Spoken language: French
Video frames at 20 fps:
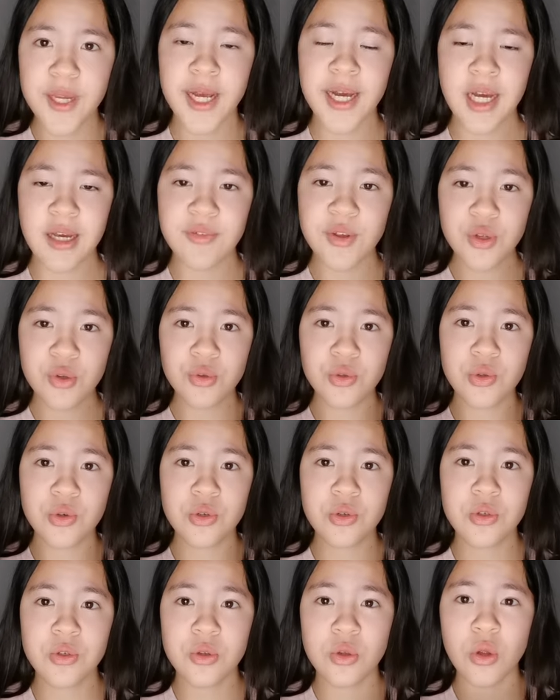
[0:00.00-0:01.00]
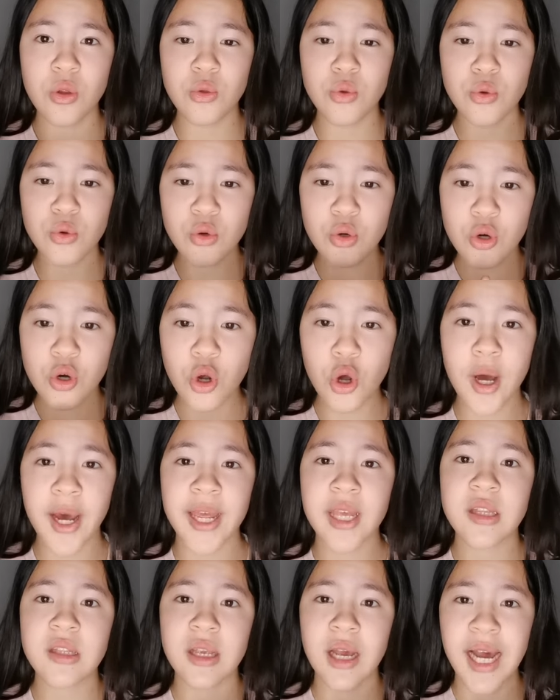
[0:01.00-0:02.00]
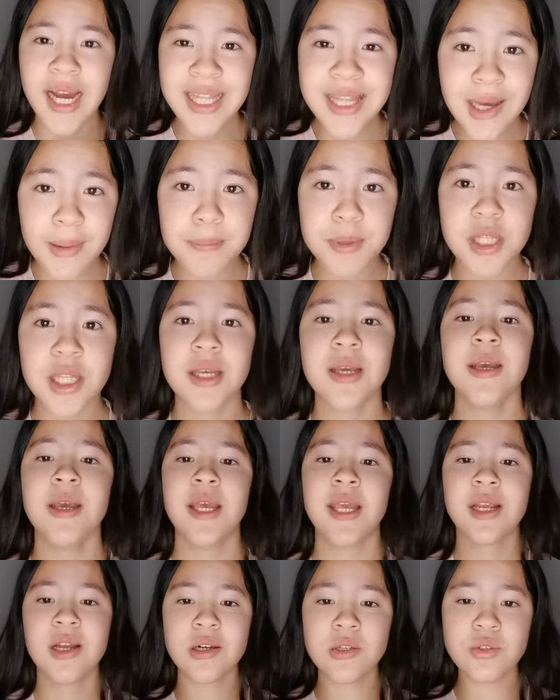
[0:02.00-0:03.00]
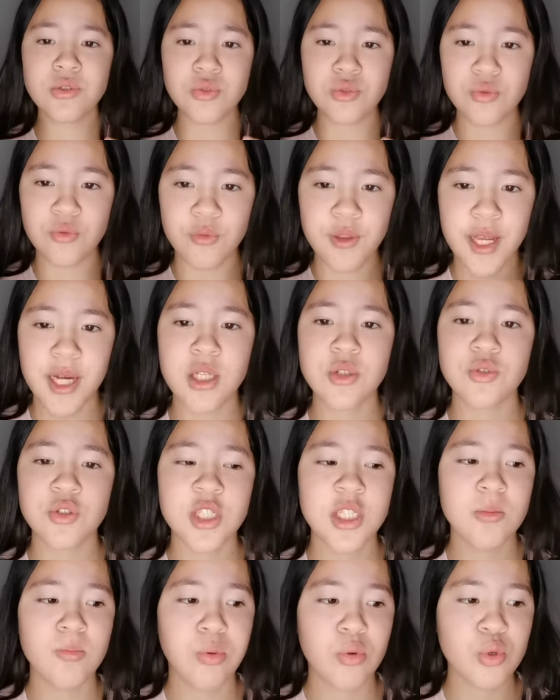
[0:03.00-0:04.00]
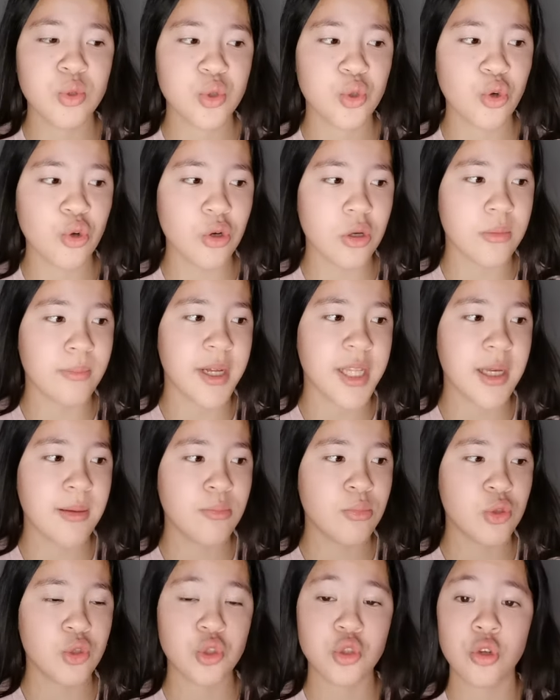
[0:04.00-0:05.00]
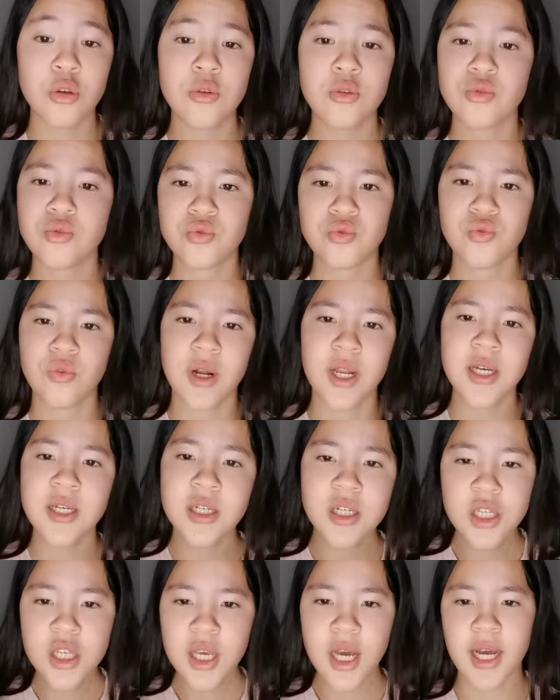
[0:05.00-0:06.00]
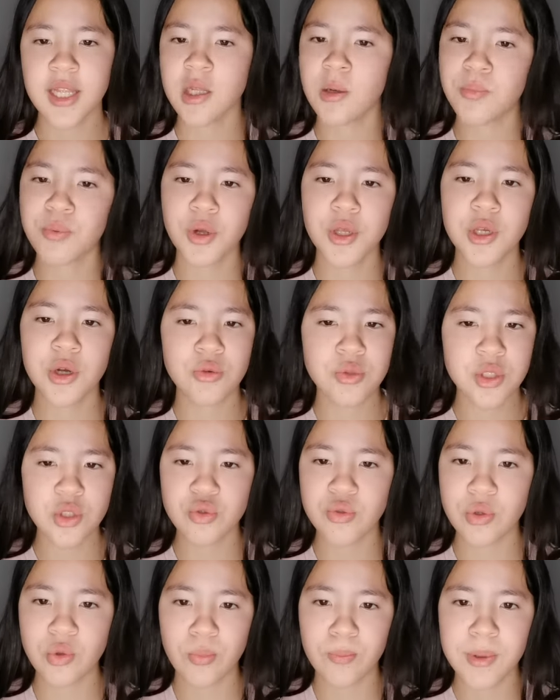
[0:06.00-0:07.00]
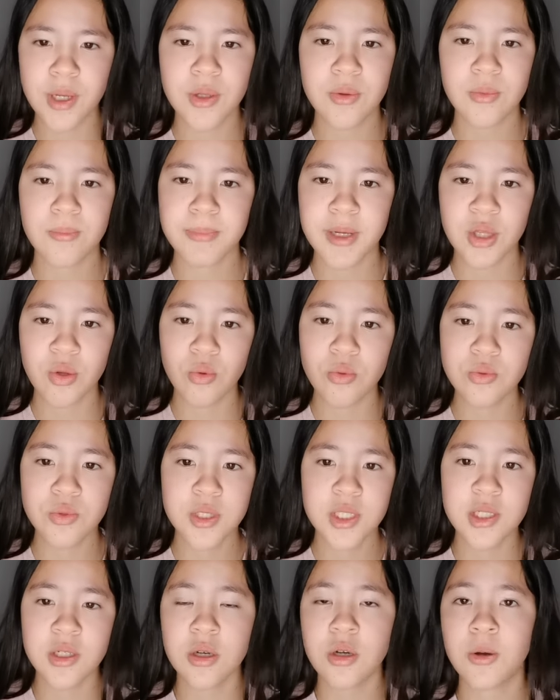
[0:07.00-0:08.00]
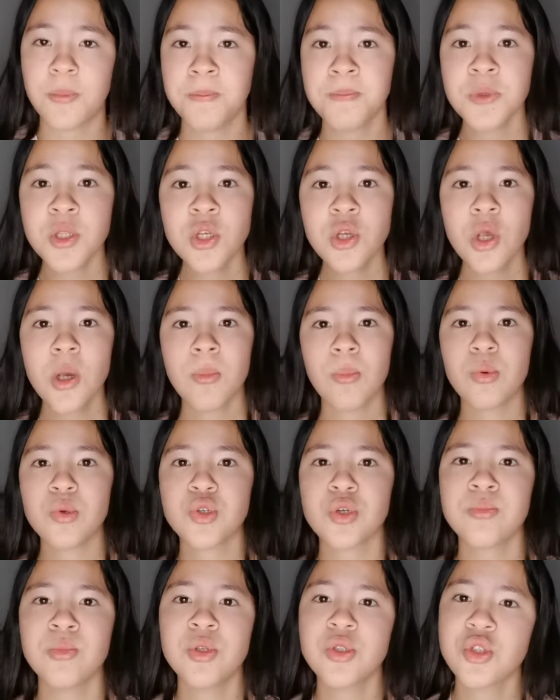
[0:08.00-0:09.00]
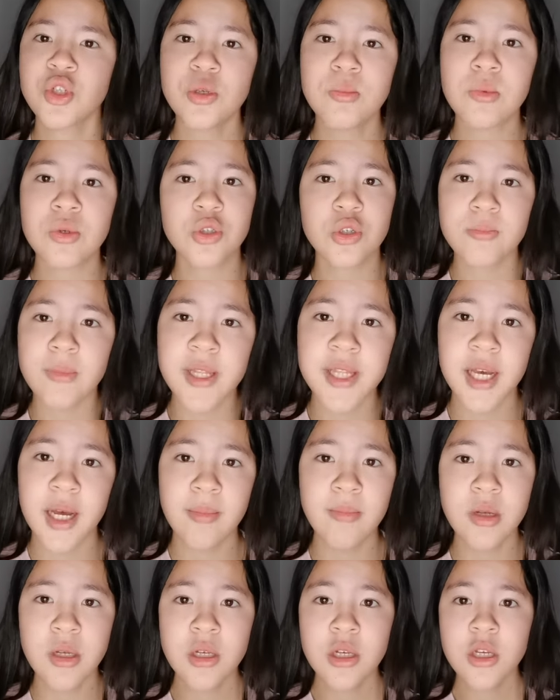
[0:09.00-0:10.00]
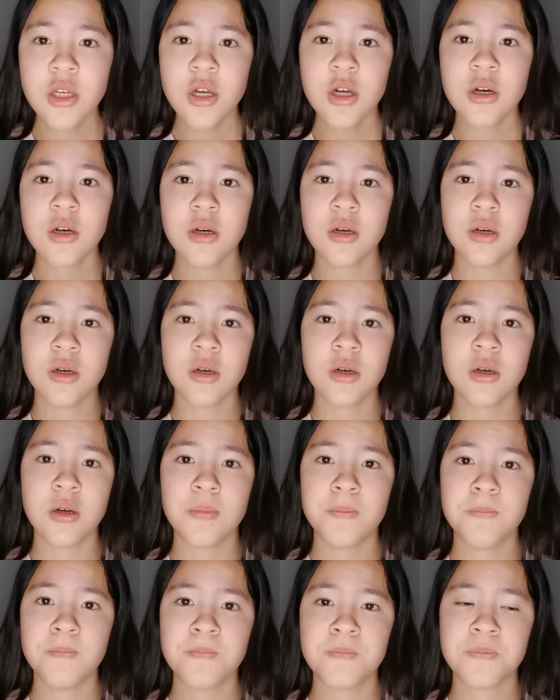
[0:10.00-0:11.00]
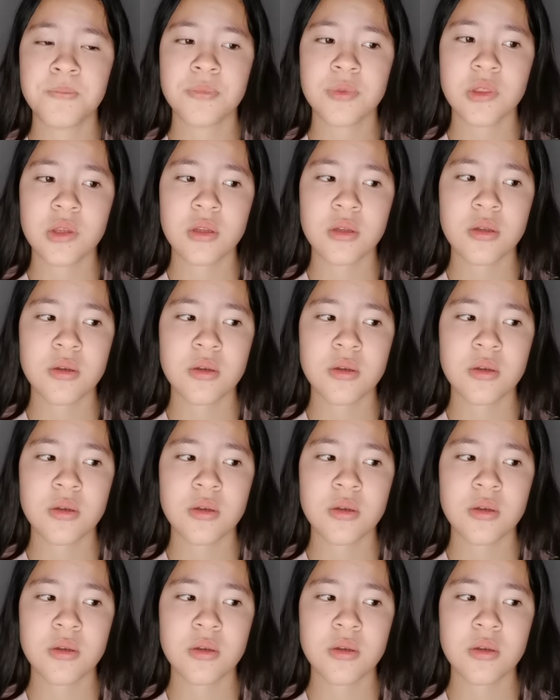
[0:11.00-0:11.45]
viens avec une tenue correcte, adaptée, et quand tu viens, tu dis bonjour euh, madame, monsieur, tu voilà, un employeur ou si tu vois ton patron, tu dis euh, bonjour monsieur, bonjour madame, euh,